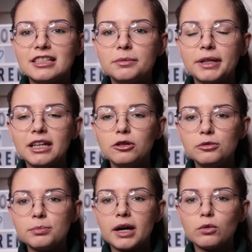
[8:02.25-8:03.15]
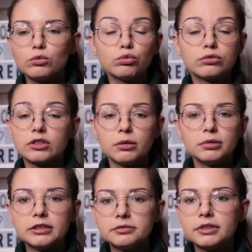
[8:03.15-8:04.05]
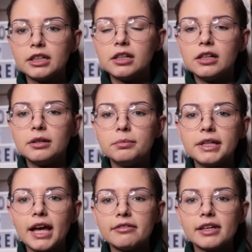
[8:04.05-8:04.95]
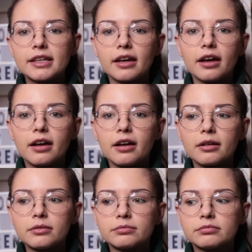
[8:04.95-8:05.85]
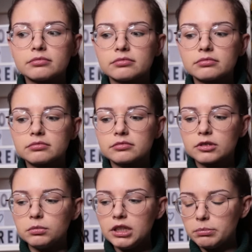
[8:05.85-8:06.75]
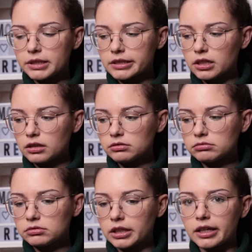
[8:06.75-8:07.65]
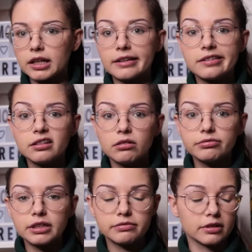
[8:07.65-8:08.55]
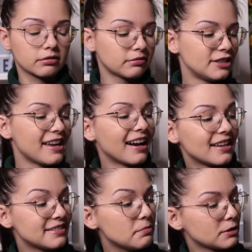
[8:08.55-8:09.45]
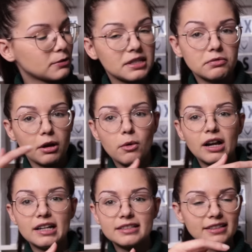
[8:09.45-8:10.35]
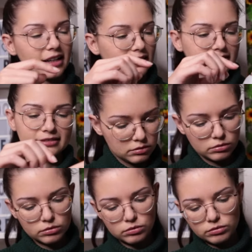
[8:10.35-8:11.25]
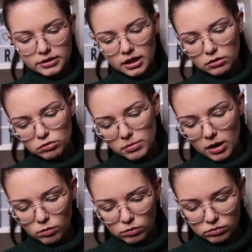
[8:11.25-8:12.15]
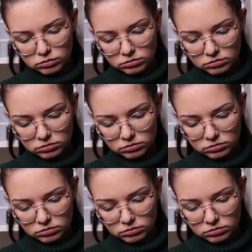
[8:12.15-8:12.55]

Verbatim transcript: J'ai pris une marron toute simple, hein, mais avec un... Comment on appelle ça Avec un lacet en fait. Enfin, je dis un lacet parce que c'est vraiment un lacet là. Donc on a une marron.